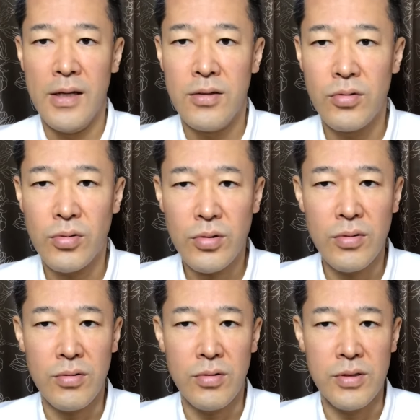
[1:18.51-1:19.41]
いうこと
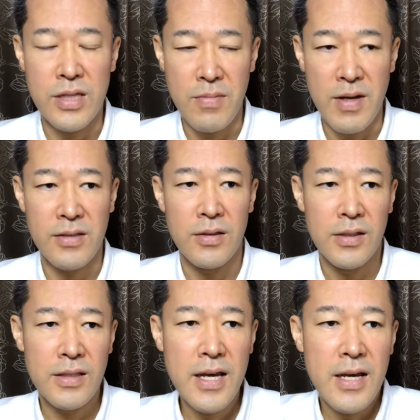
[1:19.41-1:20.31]
をこうしています
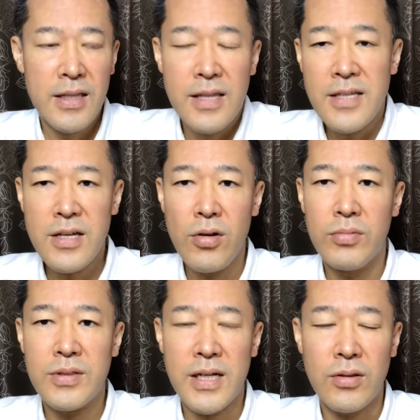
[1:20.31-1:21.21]
でなぜ読
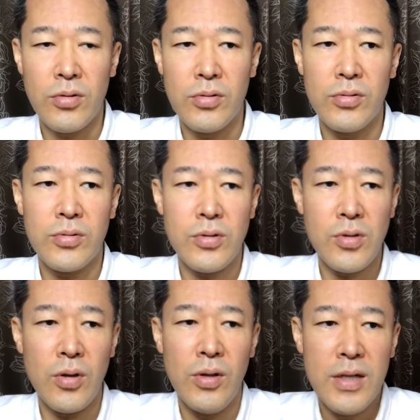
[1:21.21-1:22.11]
むかというと
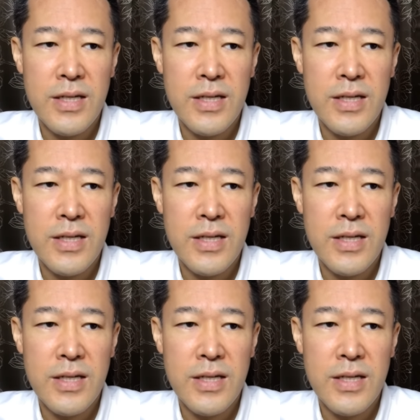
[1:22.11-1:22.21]
その